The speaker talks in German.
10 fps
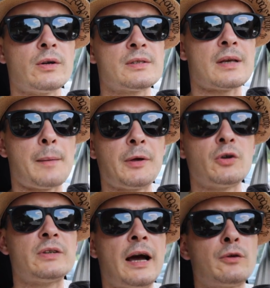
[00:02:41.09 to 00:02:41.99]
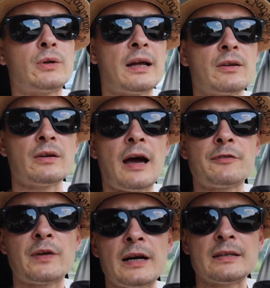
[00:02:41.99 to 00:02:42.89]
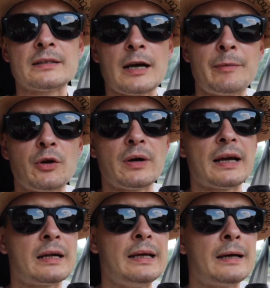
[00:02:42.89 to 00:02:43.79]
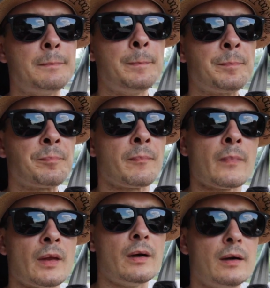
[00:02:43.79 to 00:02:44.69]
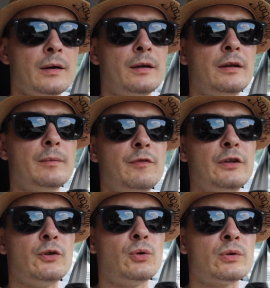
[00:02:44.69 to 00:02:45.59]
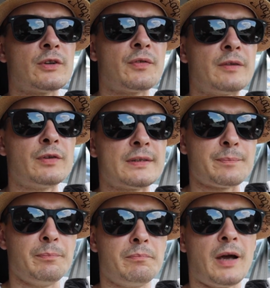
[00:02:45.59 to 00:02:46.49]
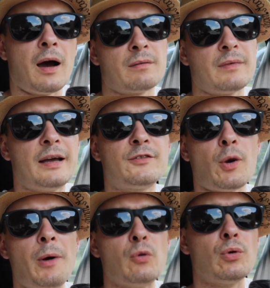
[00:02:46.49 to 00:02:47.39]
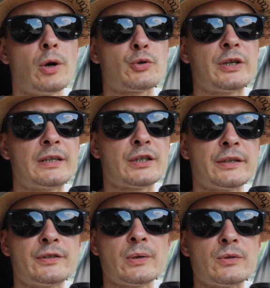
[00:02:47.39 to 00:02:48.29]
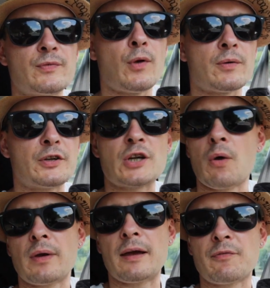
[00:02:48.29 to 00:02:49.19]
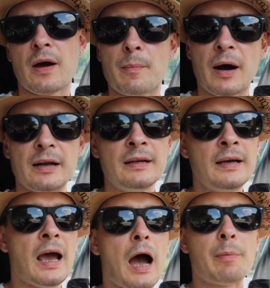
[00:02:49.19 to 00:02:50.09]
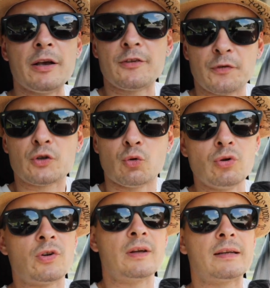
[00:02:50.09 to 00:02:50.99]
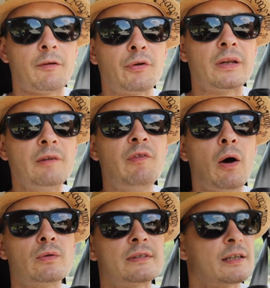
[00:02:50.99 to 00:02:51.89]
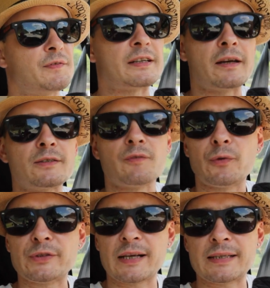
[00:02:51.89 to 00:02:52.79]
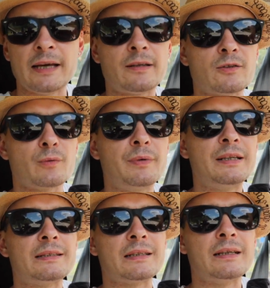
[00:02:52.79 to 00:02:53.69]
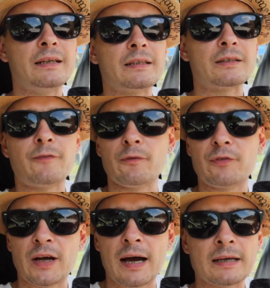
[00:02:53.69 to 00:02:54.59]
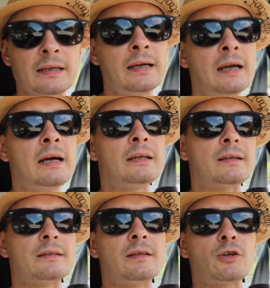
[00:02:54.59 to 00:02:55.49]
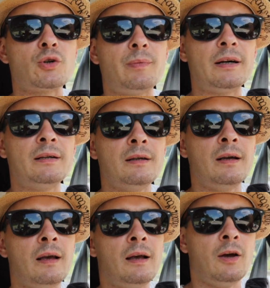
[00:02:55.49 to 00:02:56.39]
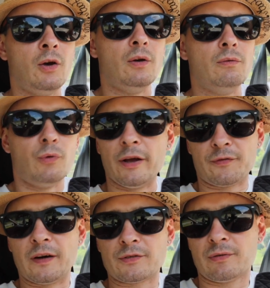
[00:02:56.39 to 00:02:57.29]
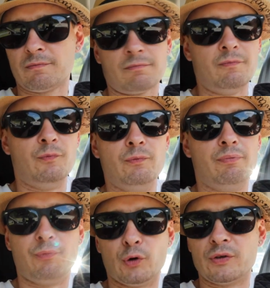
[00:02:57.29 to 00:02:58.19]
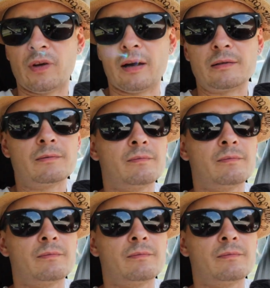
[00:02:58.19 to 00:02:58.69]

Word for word: Es gab ja noch die ein oder andere Nachfrage, das kann man noch erklären äh, in dem Video. Deswegen wird es ja, ein Sommerurlaub-Zirkus-Vlog. Wir schauen einfach mal. Aber es wird gut. Davon gehen wir aus. Das Wetter ist auf unserer Seite, zumindest in den nächsten fünf Tagen. Das ist ja schon mal etwas, würde ich sagen.